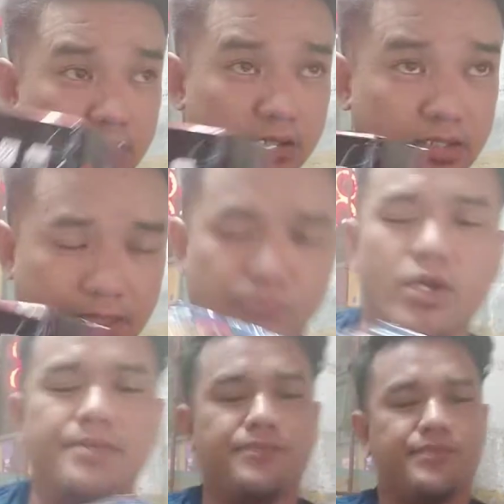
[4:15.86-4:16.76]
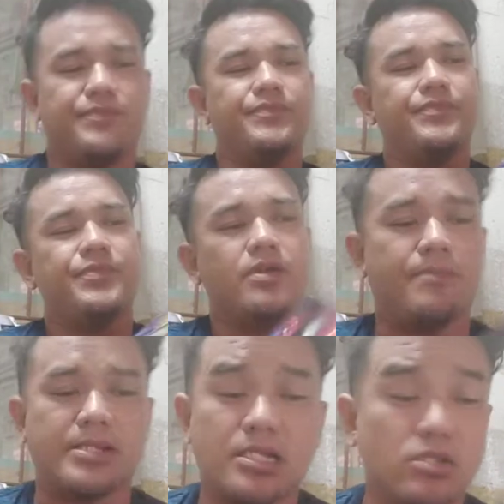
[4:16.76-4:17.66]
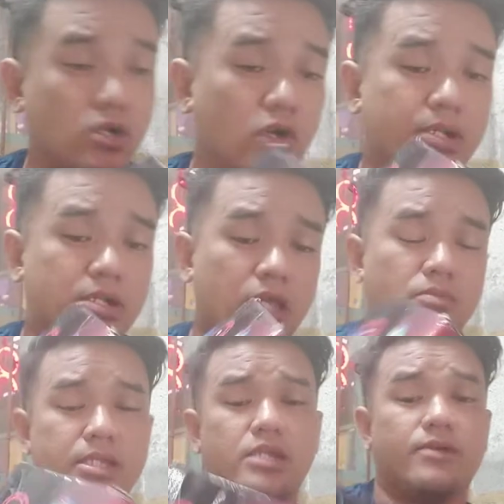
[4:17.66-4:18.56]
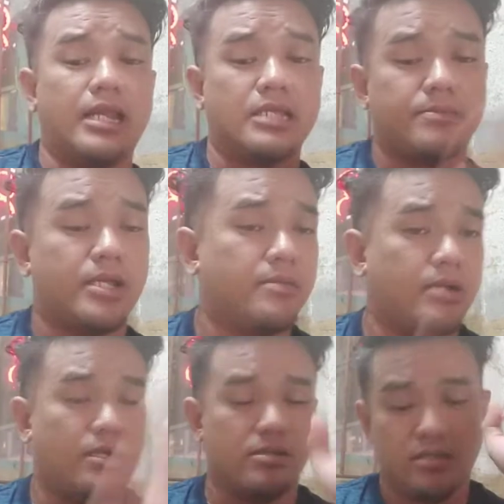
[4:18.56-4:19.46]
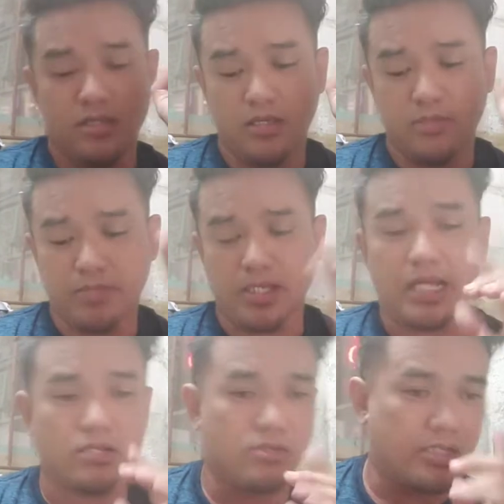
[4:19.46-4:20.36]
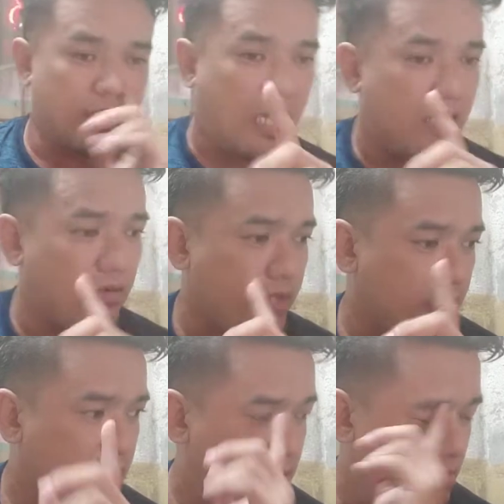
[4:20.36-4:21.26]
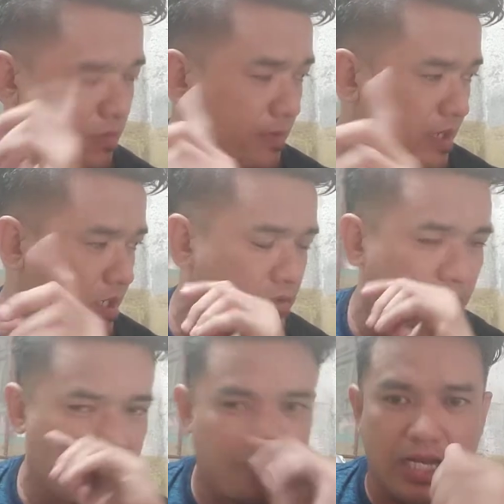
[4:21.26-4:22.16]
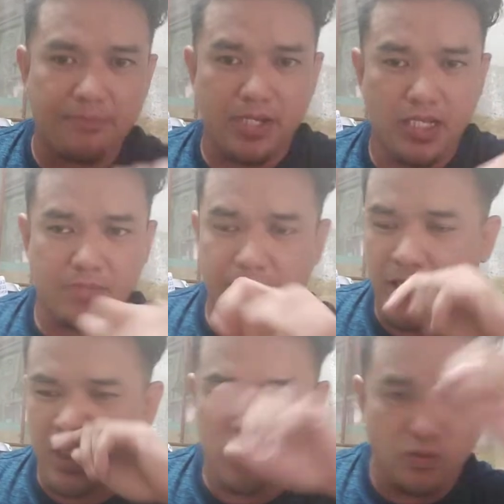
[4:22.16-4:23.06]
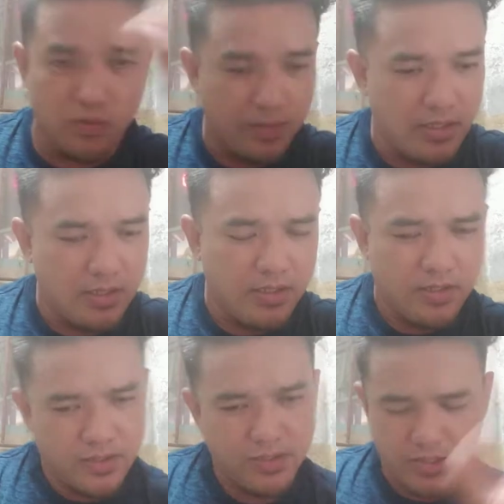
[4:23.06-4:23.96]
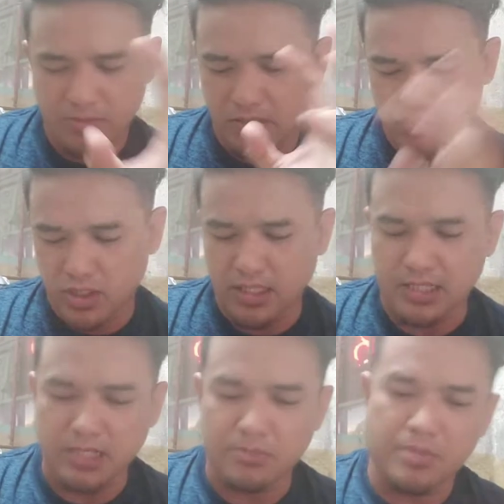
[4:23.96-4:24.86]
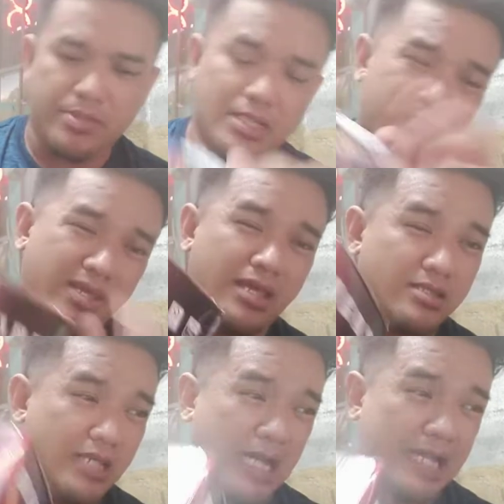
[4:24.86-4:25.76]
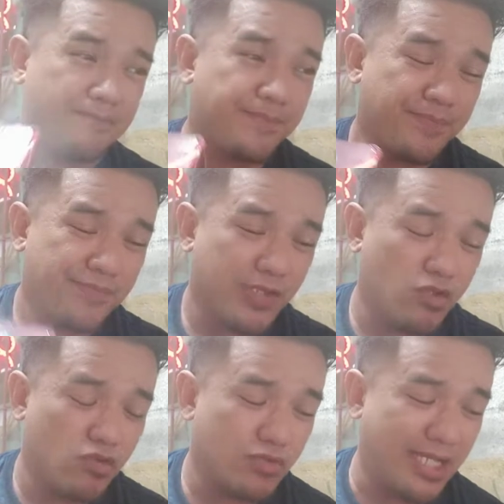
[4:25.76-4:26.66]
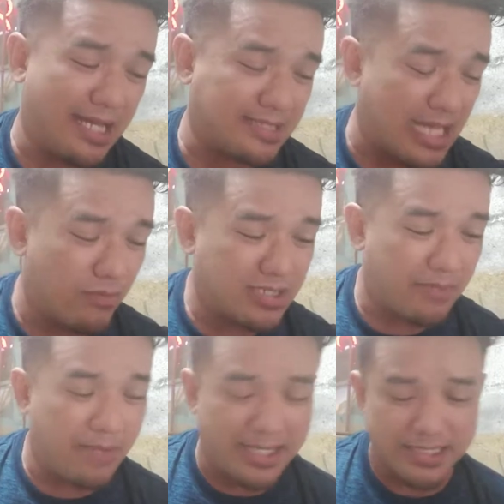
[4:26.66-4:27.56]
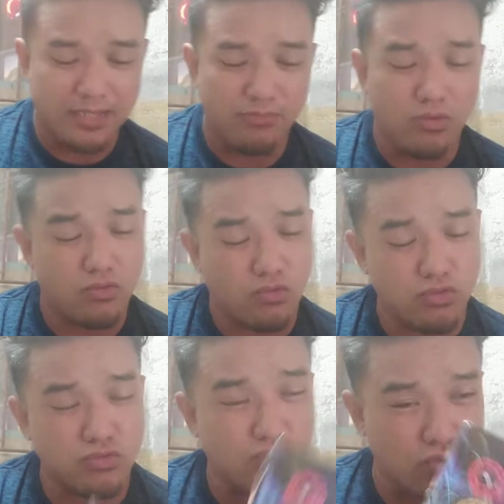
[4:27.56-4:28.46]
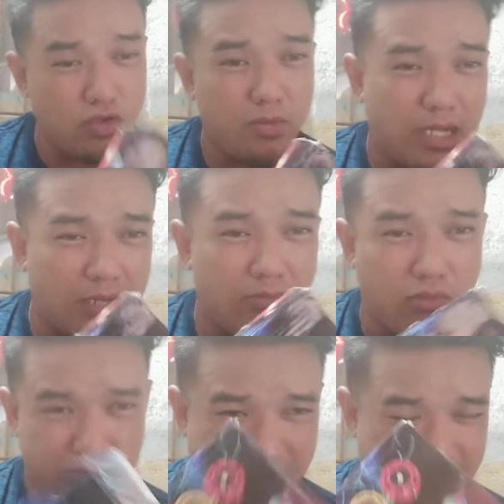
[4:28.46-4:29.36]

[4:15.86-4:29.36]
isang buwan. Kapag nagloko, huwag kayo maniniwala sa mga ibang mekaniko na sira. Okay? Yung pamangkin ko, naniwala, pinihit-pihit yung... Sa mga busina kasi, may pinipihit dyan yun yung tinatawag na variable control mga boss.